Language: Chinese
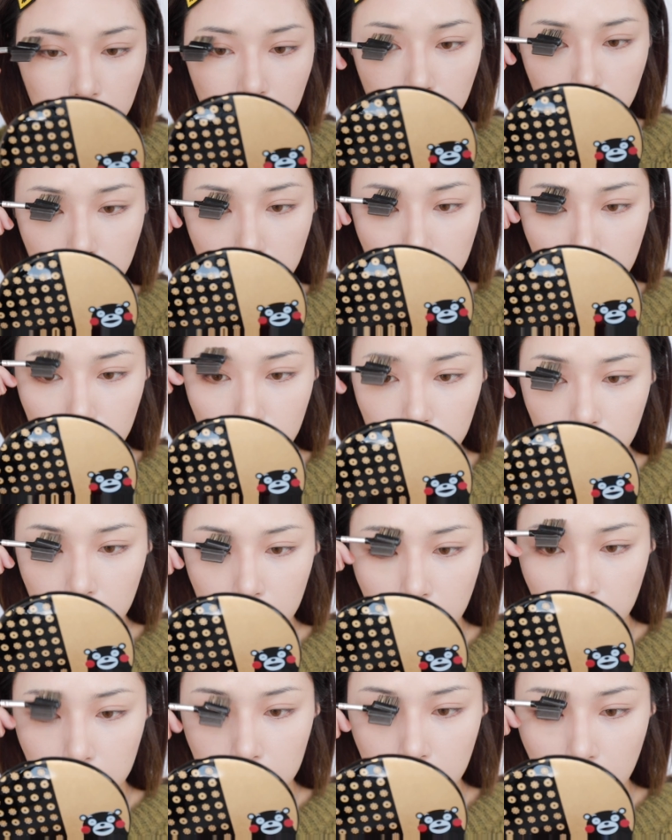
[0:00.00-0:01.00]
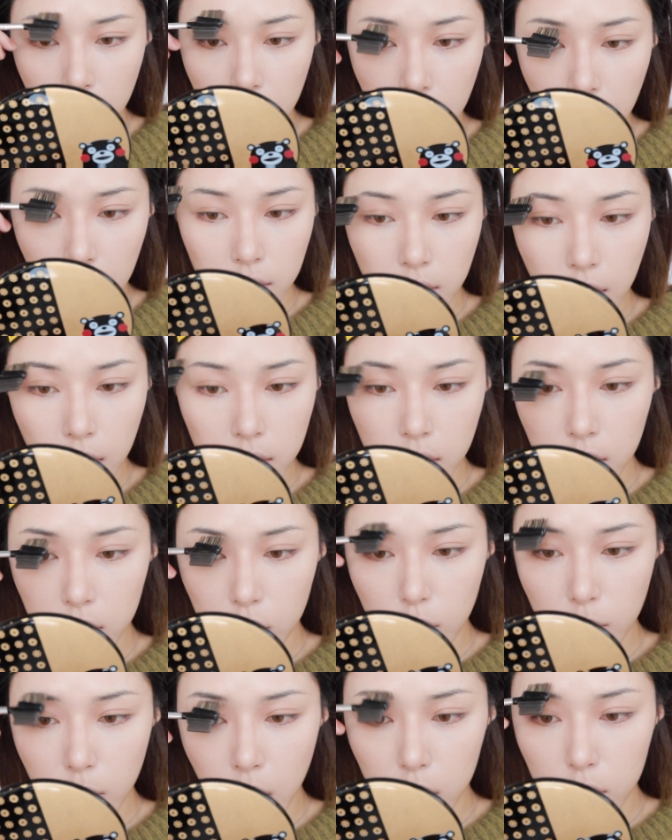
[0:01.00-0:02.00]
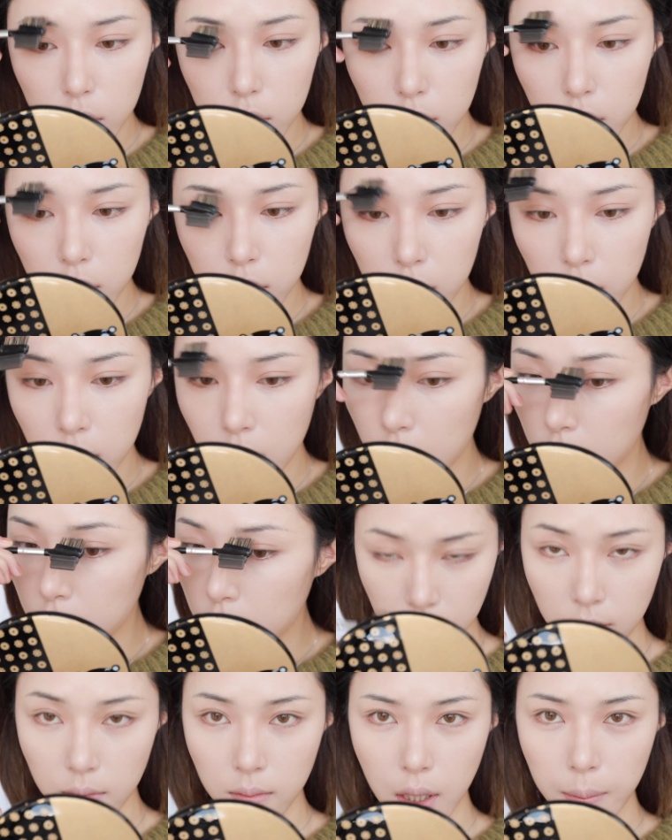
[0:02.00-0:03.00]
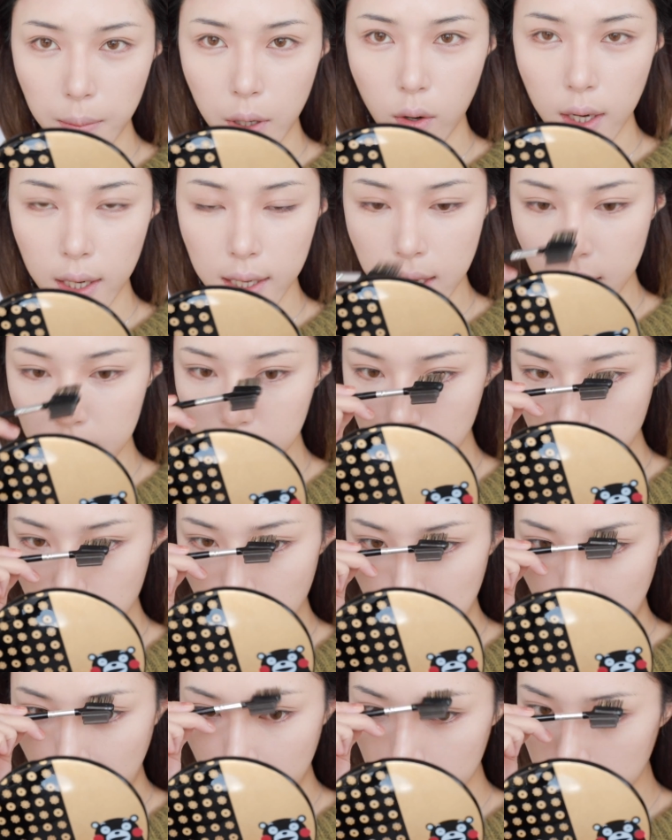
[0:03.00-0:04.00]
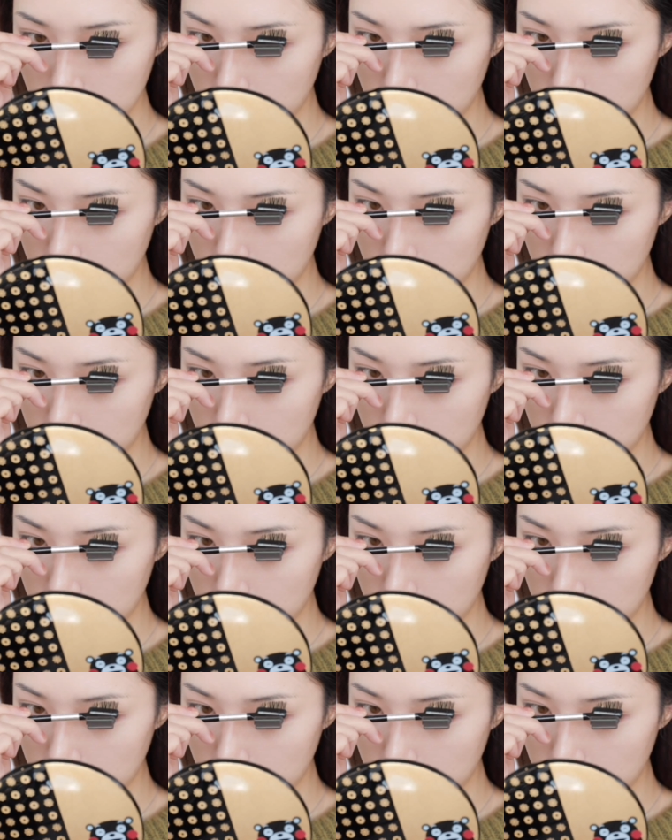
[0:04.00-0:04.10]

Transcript: 怎么眉梳都找不着了？拿这个棕毛梳用一用。眉毛画个野生眉吧，